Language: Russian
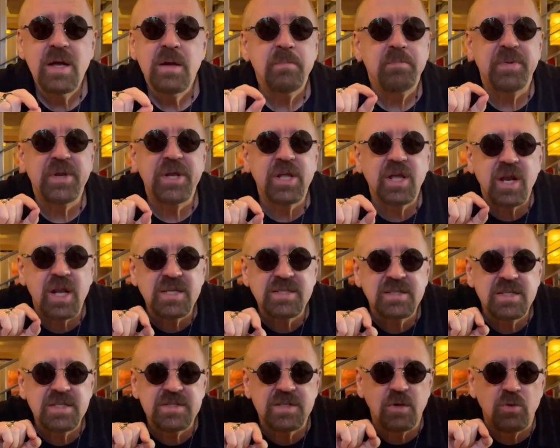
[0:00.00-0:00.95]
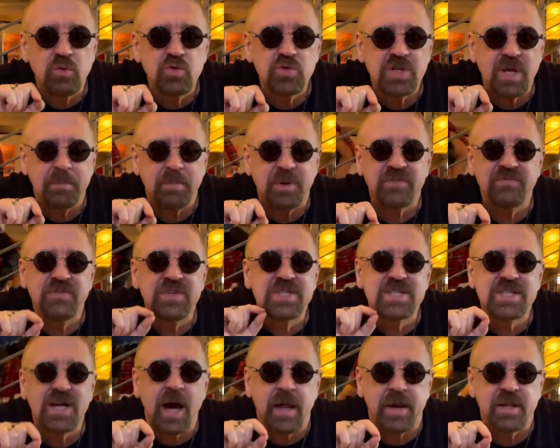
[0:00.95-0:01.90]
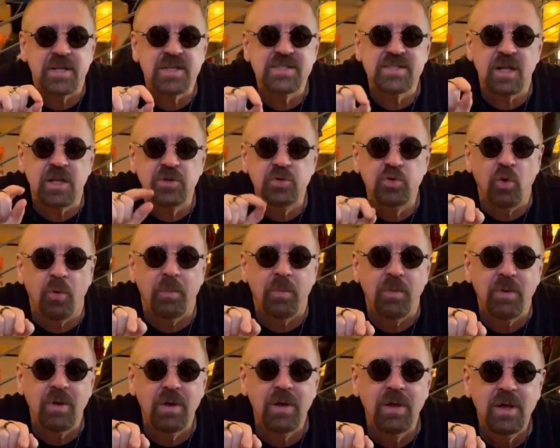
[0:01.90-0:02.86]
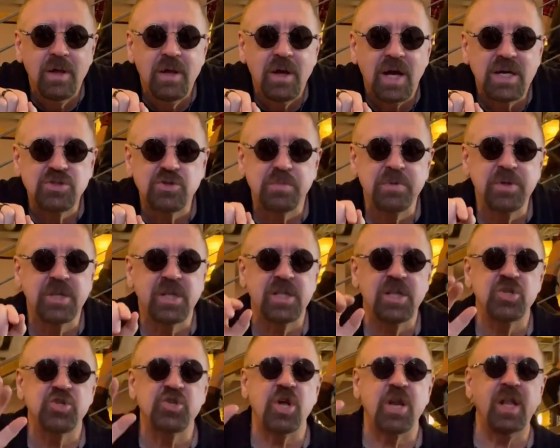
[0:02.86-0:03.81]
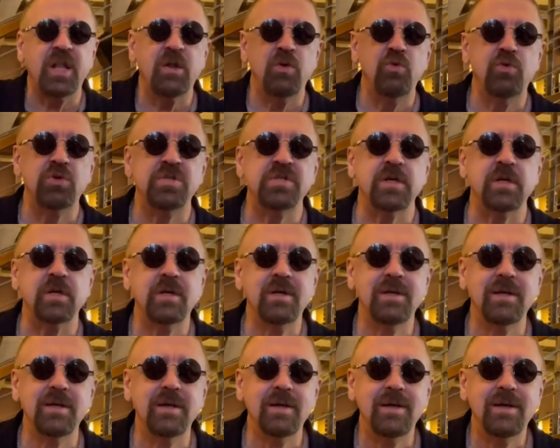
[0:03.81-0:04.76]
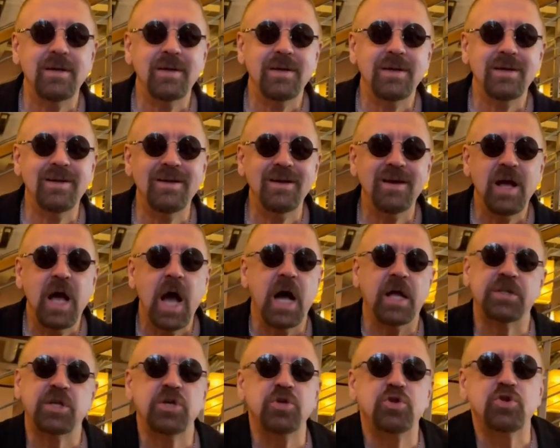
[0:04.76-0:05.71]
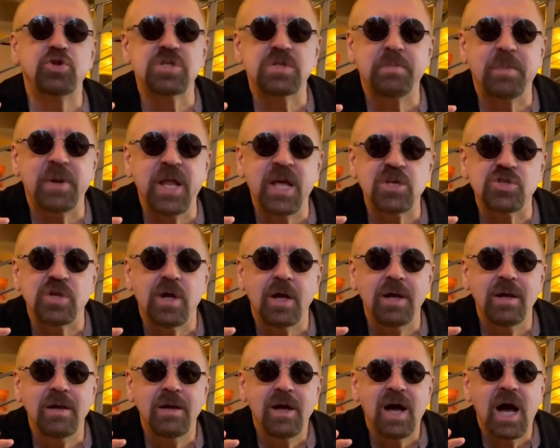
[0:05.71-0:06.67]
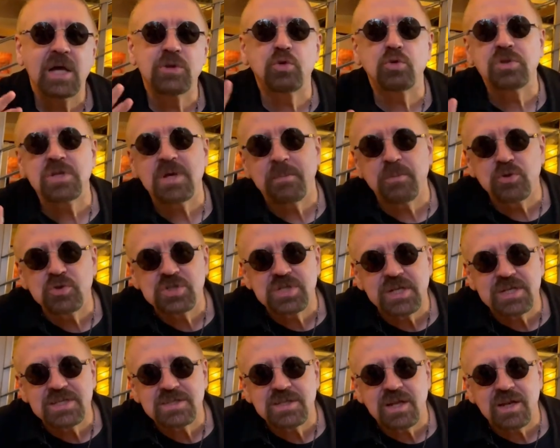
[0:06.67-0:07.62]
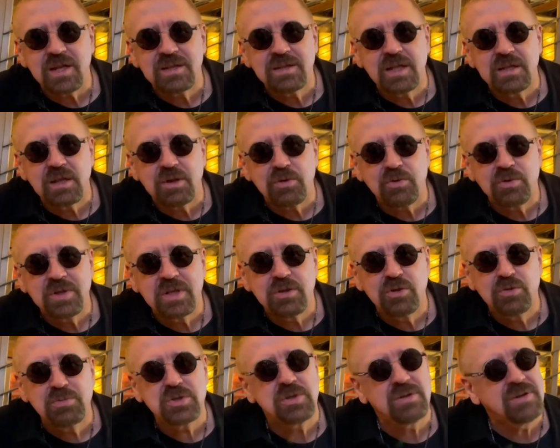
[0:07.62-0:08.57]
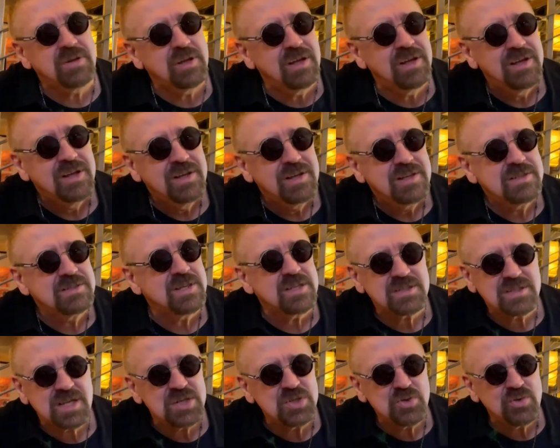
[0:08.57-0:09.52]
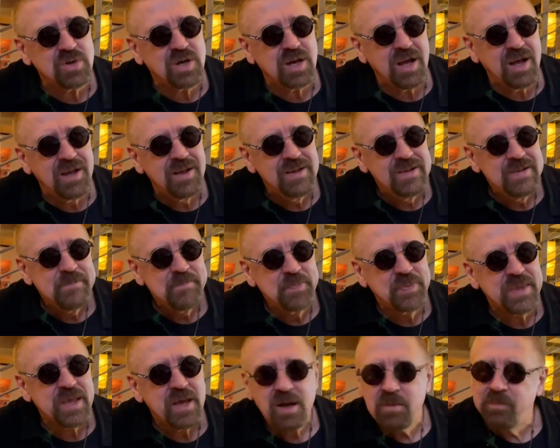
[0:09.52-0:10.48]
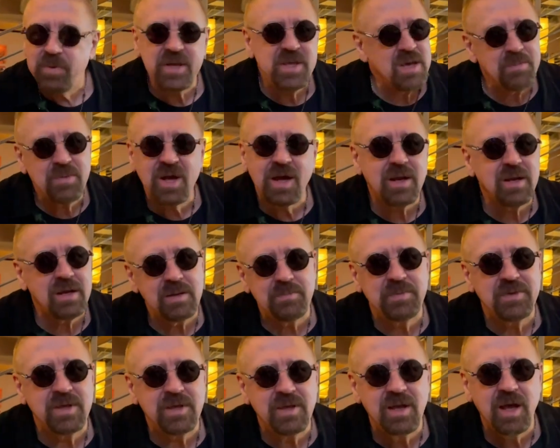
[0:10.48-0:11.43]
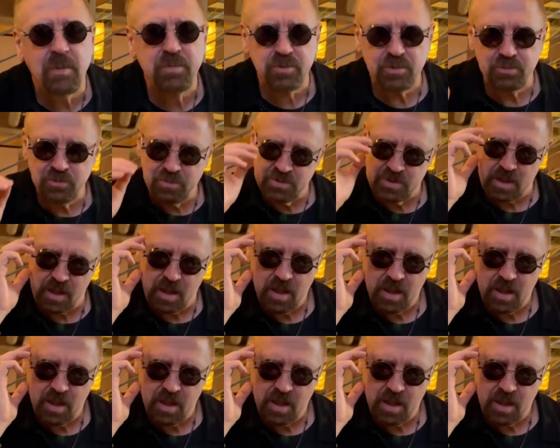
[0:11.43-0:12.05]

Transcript: Прекрасная закуска под вискарь со льдом. Особенно, когда жара на улице, а ты идешь с пляжа а тут японский ресторан на дороге. Думаешь, заскочу-ка, поем-ка рыбки. А потом думаешь,